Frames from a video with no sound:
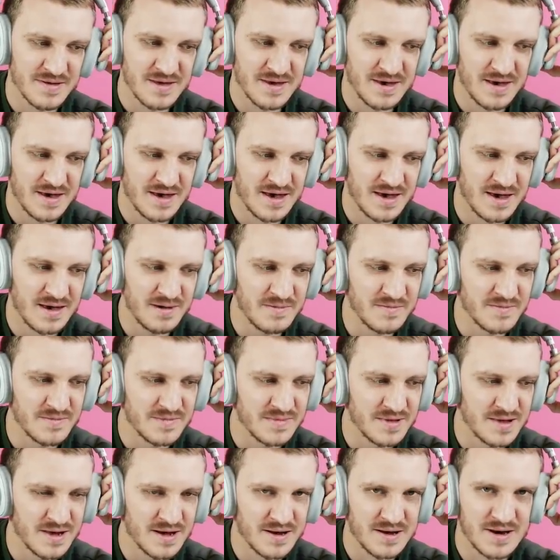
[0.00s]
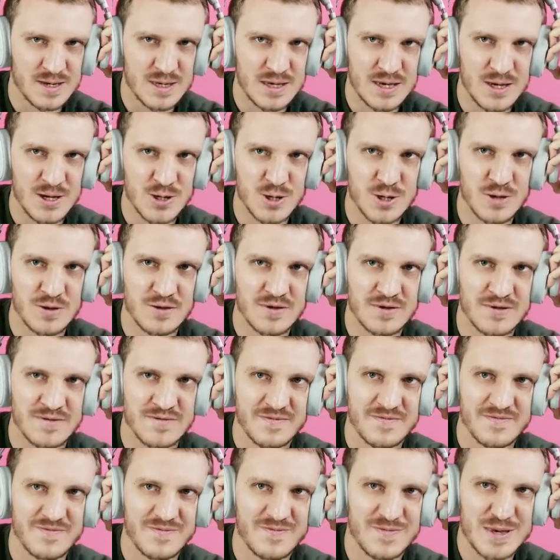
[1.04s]
Ты хим для России что-то
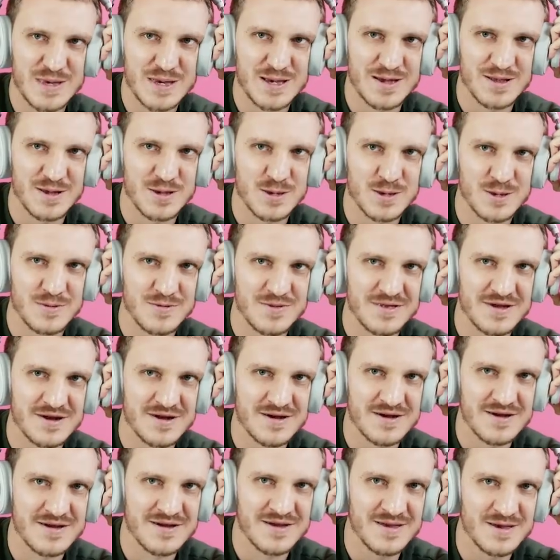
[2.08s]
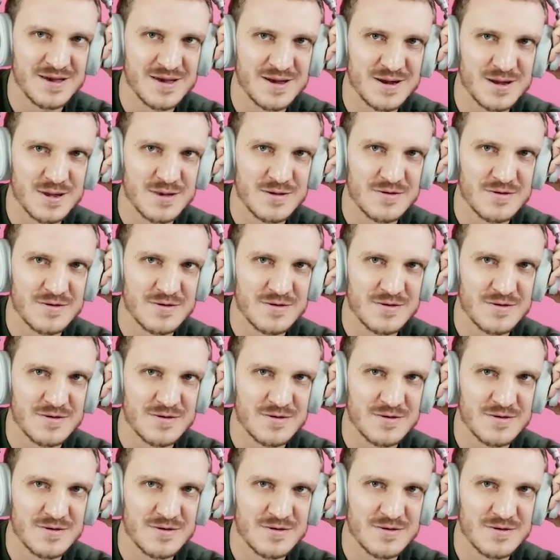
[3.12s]
писала саундтрак, я не знаю,